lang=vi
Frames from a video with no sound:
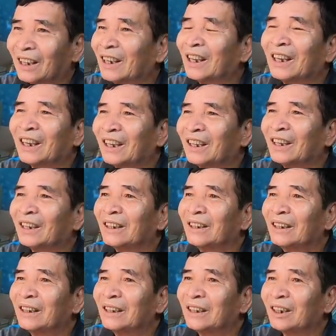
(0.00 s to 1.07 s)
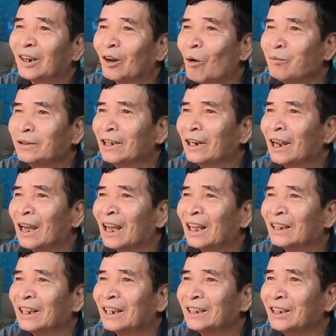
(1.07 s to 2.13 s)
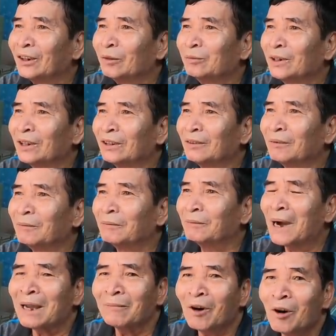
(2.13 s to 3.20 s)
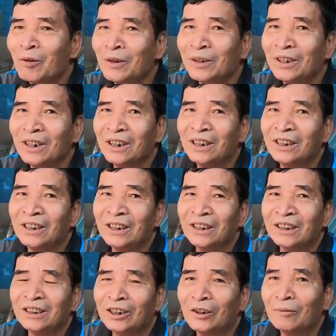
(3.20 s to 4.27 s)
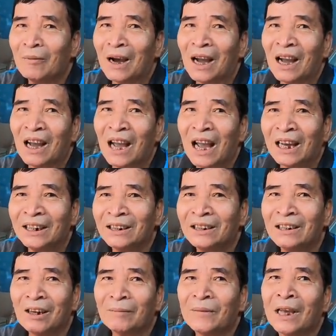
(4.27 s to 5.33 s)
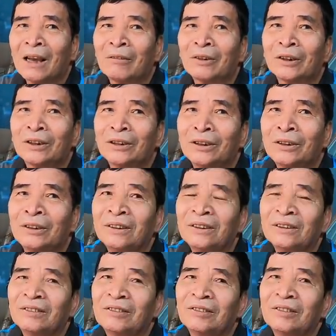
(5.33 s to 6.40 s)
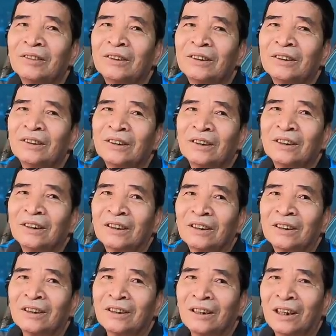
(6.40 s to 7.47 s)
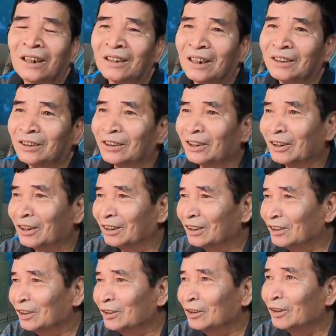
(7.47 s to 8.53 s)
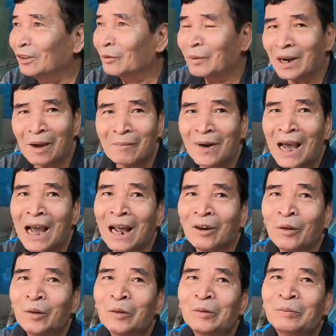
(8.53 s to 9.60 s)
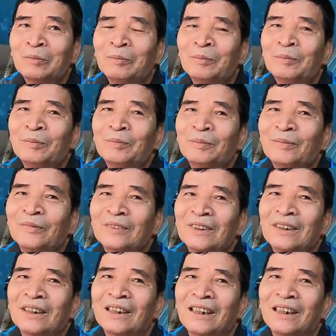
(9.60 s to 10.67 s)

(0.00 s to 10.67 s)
thì cũng như là thay vì cũng như mai mối nhưng mà hai đứa gặp nhau là thương thương là thật sự là thương đậm đà luôn ồ oh.